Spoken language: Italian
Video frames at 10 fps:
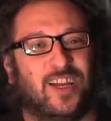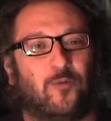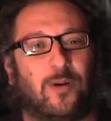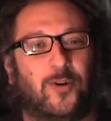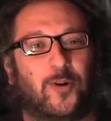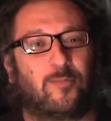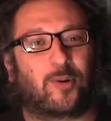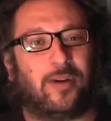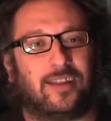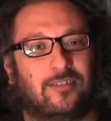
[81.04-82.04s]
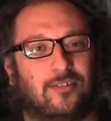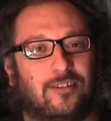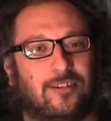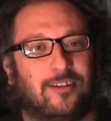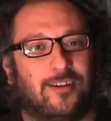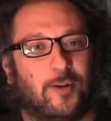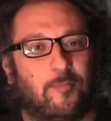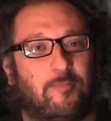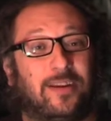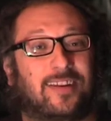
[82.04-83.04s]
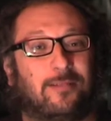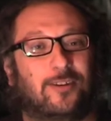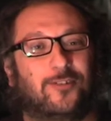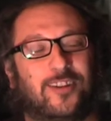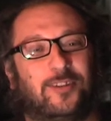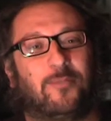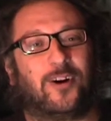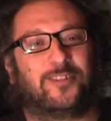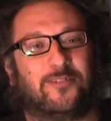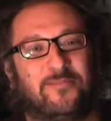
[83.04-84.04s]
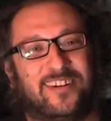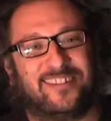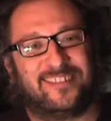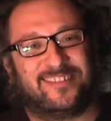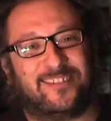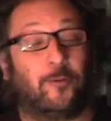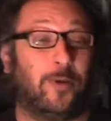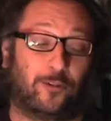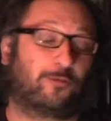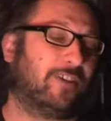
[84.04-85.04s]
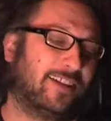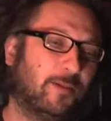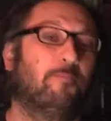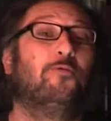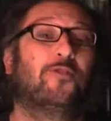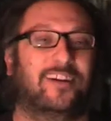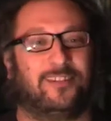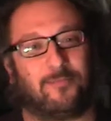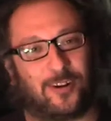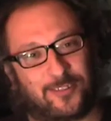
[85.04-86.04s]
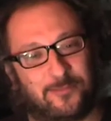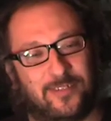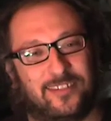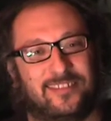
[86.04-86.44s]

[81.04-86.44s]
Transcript: Qua mi comprometto. Petra Magoni di Bottom. O meglio, scusate, Puck di Bottom.